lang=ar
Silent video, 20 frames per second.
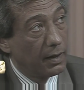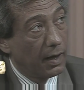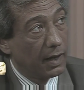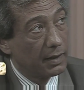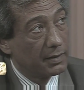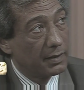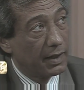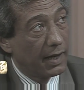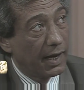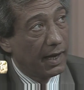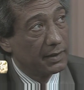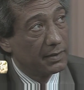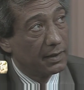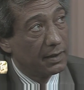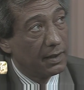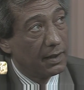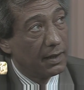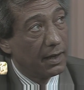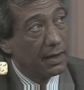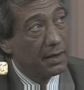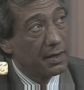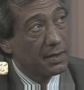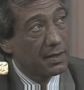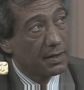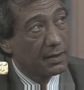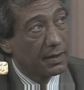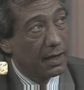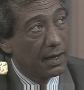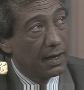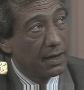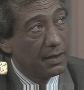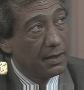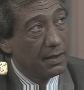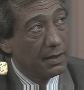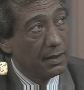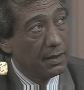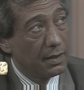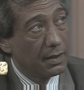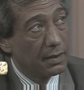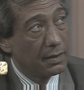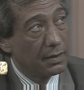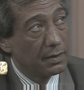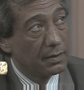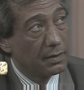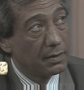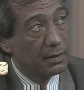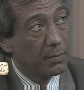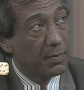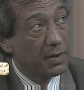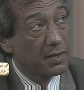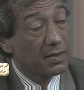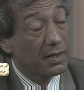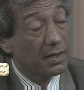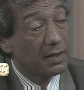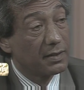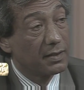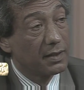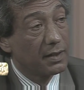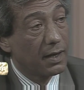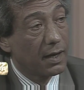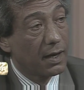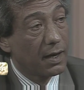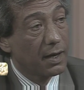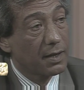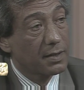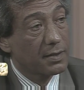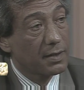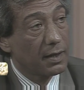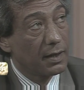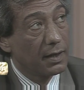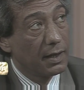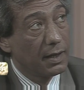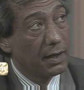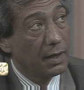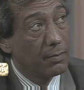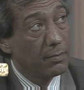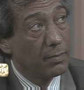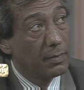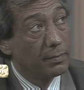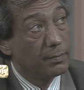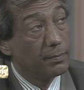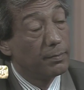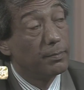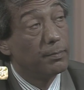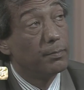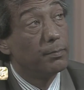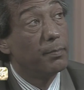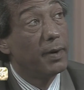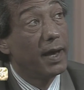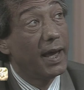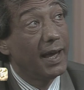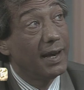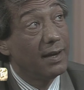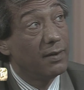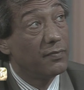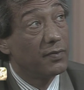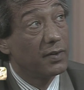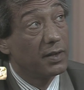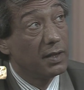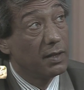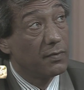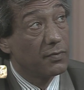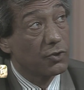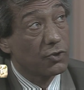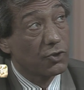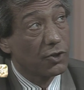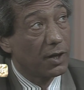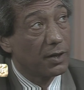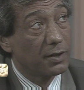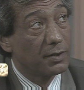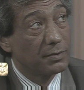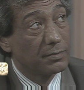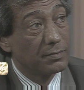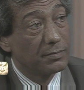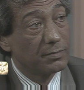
حضر عادل الأنسة تهاني تبقى سكرتيرة خاصة ليا بألف جنيه في الشهر